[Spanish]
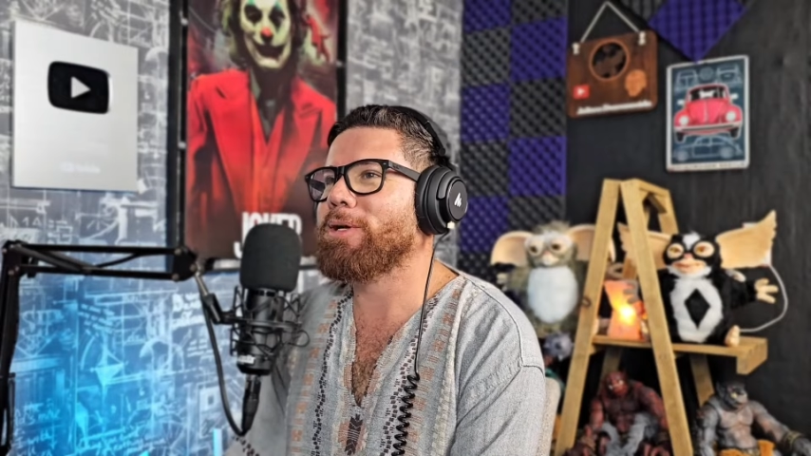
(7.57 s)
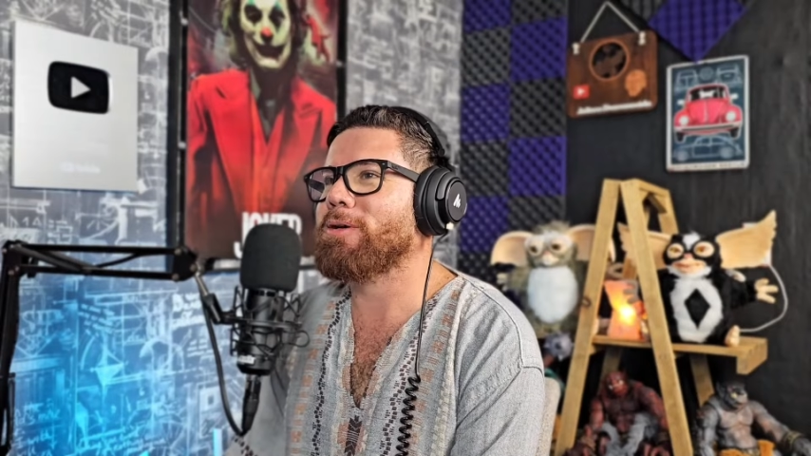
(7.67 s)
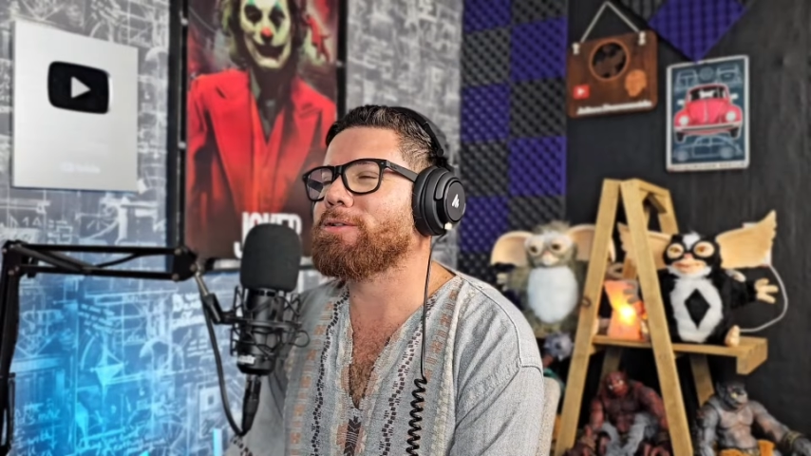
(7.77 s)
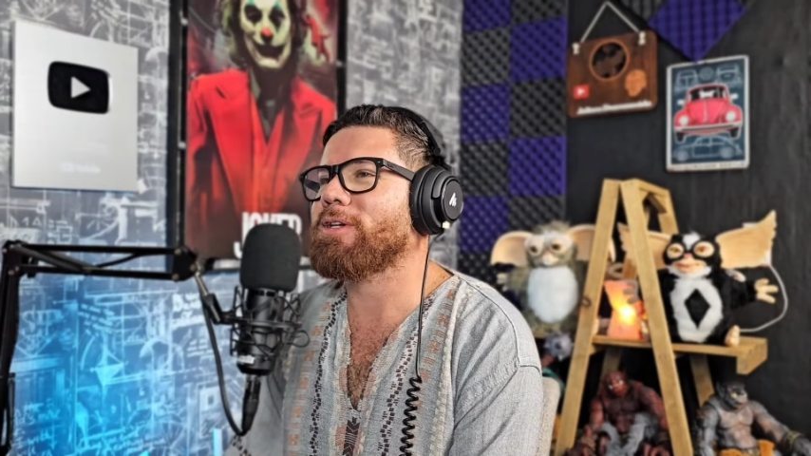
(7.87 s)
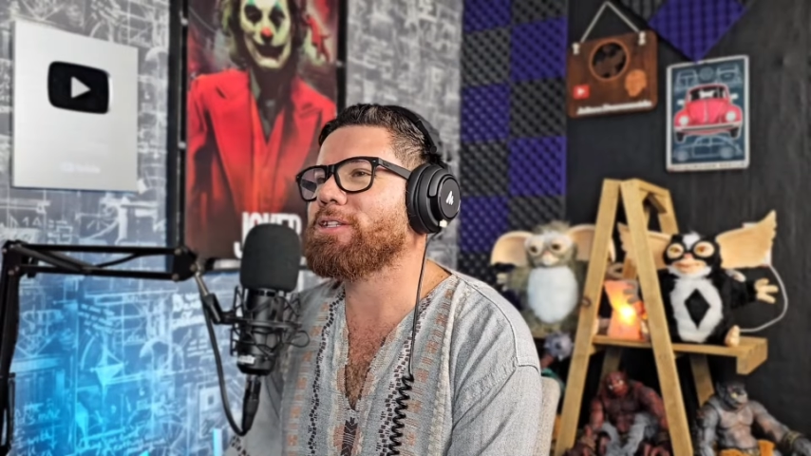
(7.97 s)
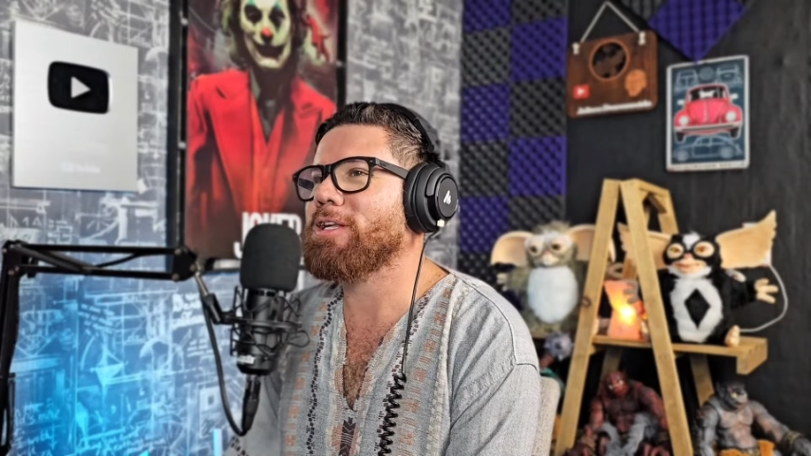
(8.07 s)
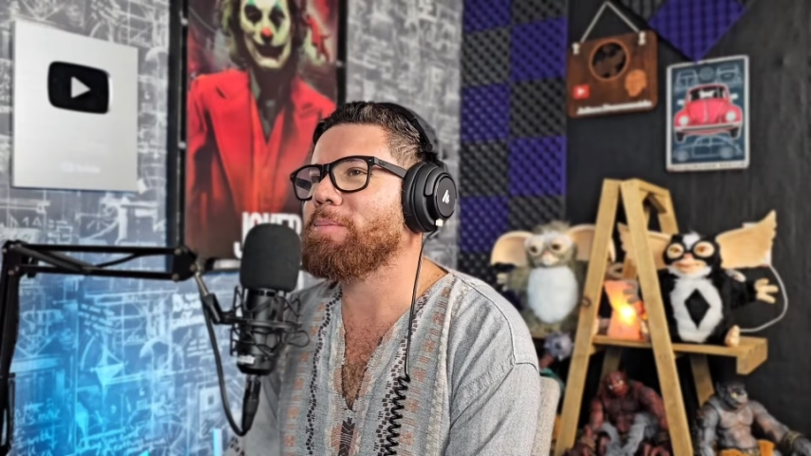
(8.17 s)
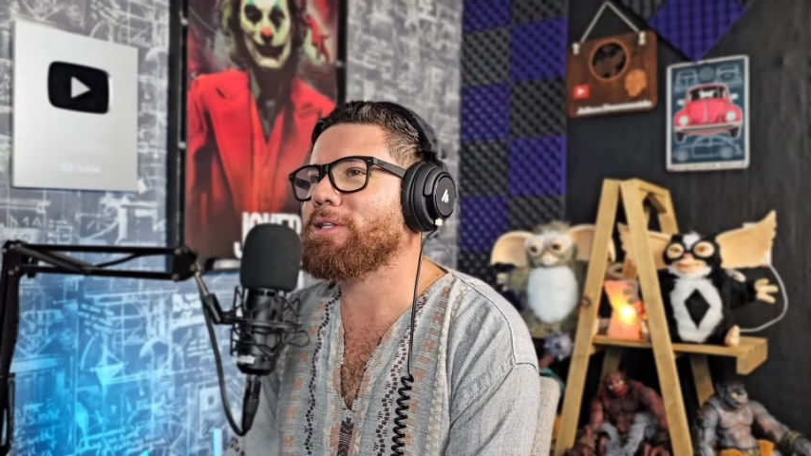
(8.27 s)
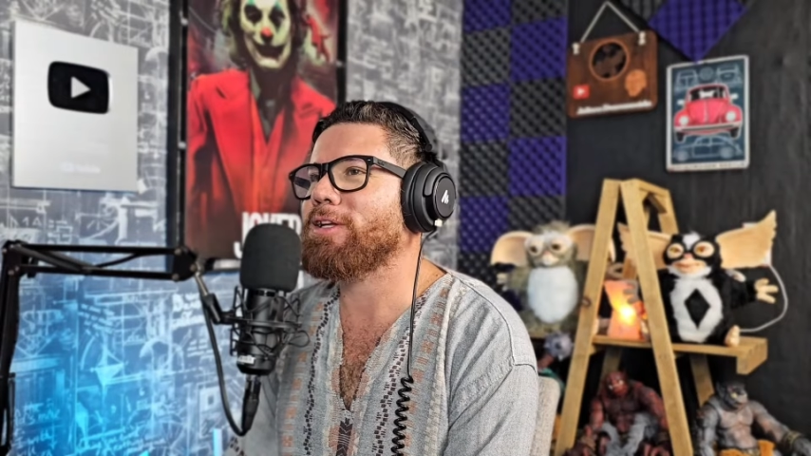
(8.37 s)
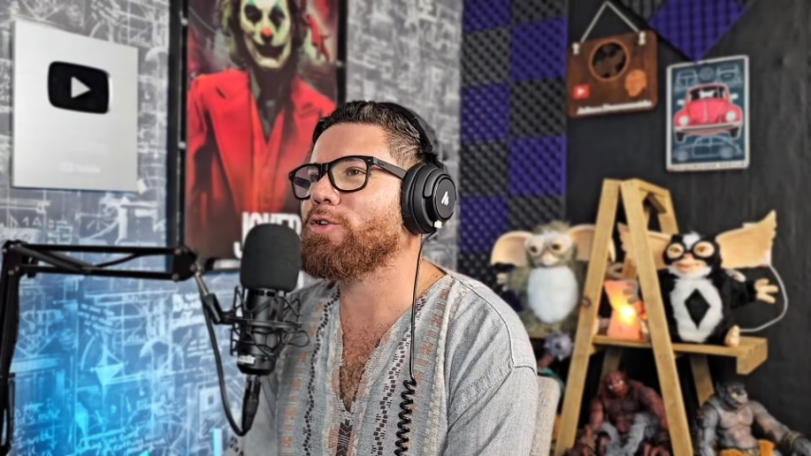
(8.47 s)
pero el otro día estaba
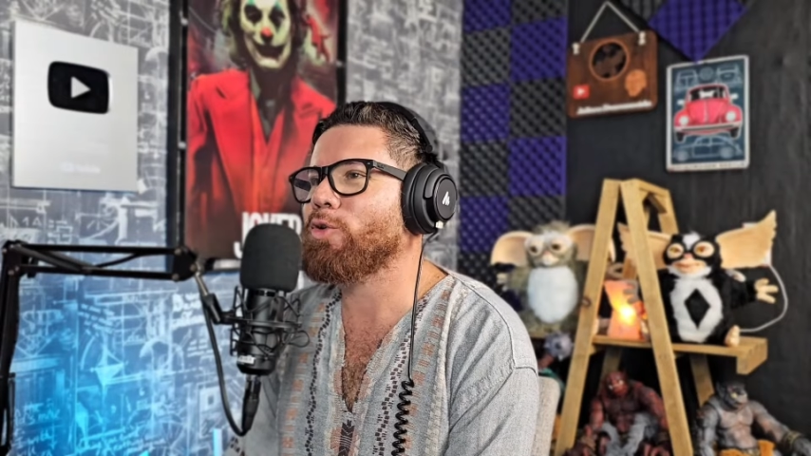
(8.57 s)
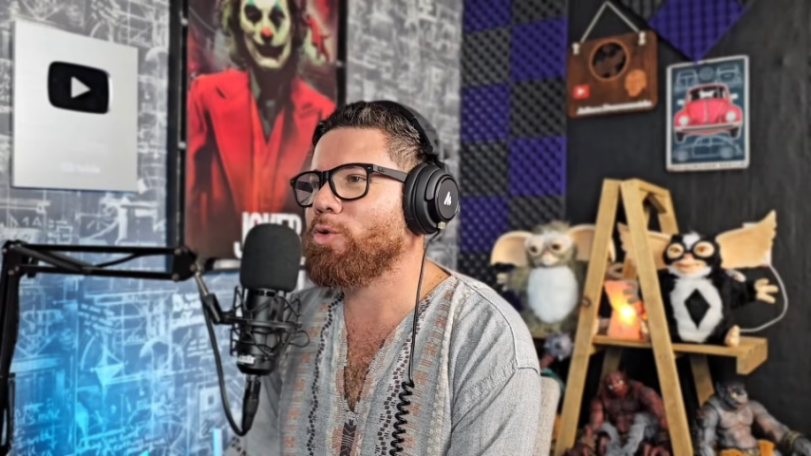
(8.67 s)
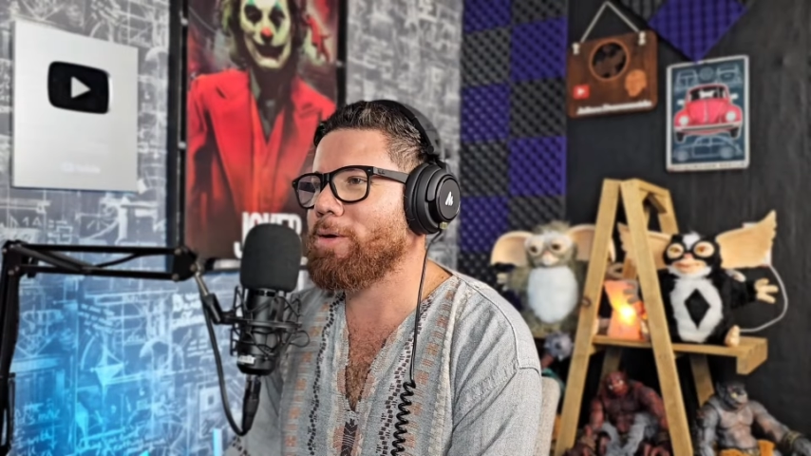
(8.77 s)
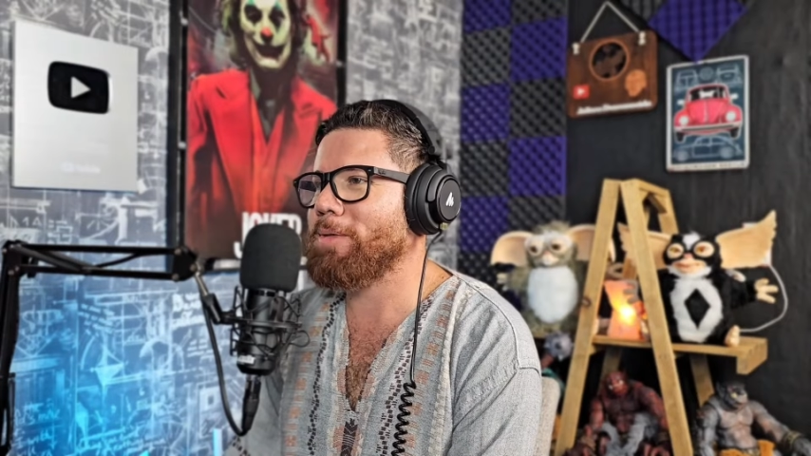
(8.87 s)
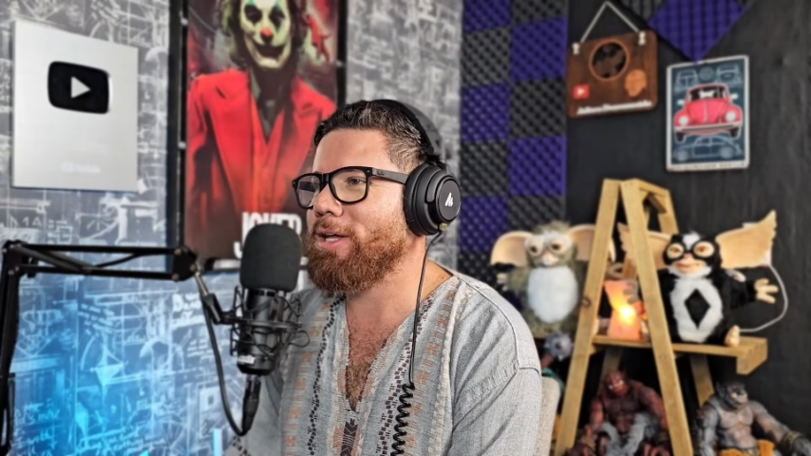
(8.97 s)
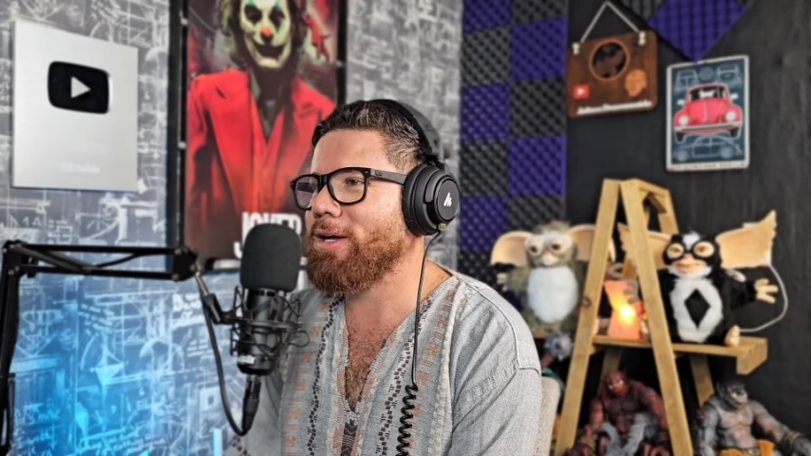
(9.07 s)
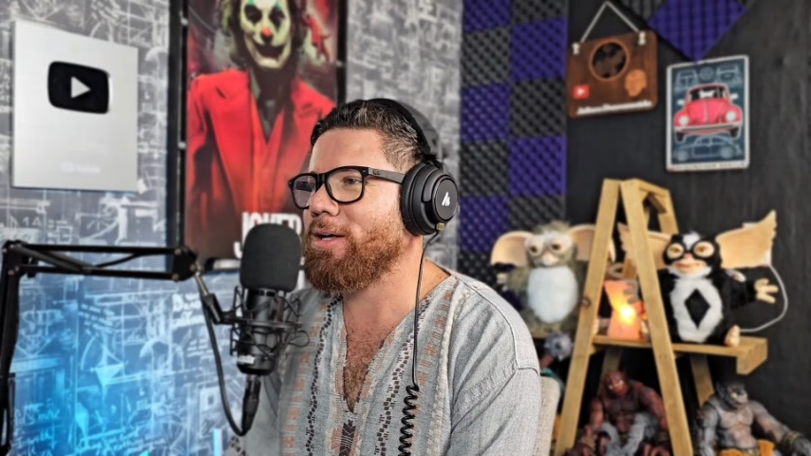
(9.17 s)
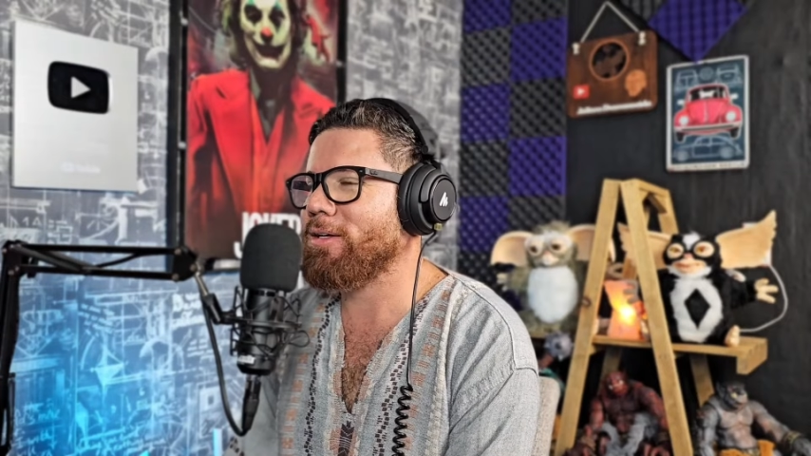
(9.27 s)
platicando con una amiga